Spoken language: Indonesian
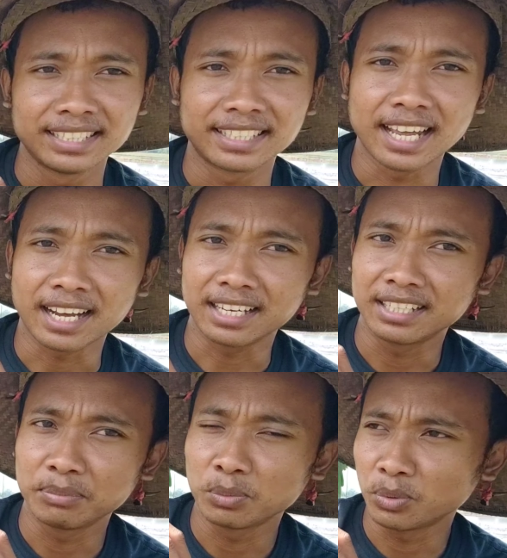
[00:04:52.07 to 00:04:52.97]
tidak akan
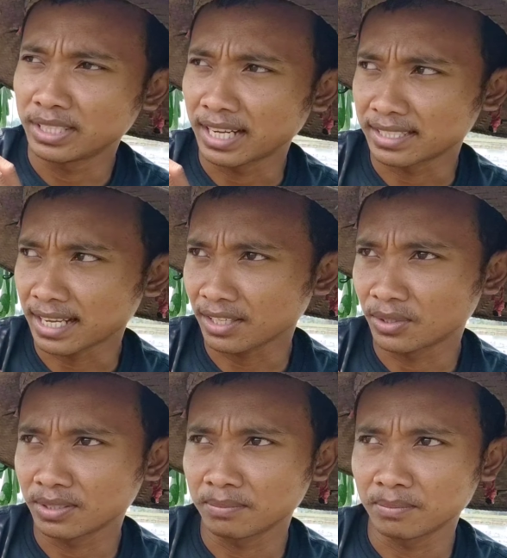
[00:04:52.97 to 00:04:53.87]
dipupuki dasar
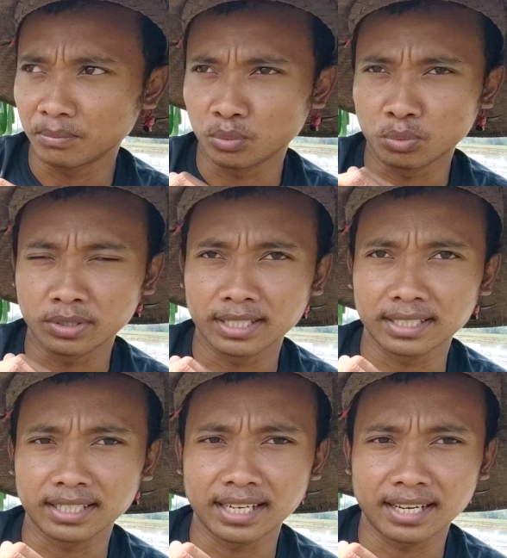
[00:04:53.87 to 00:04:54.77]
lur pupuk
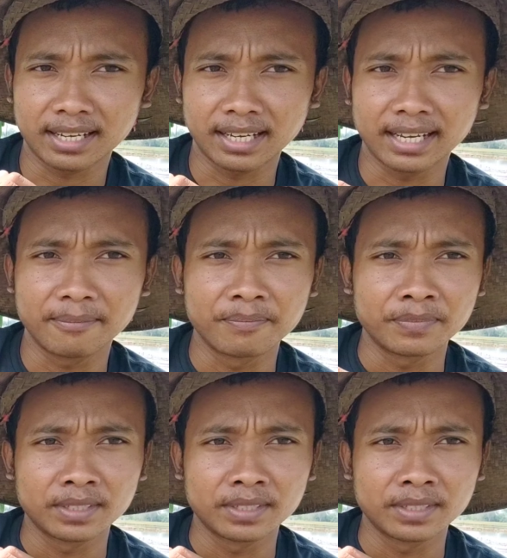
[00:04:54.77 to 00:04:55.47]
dasarnya kayak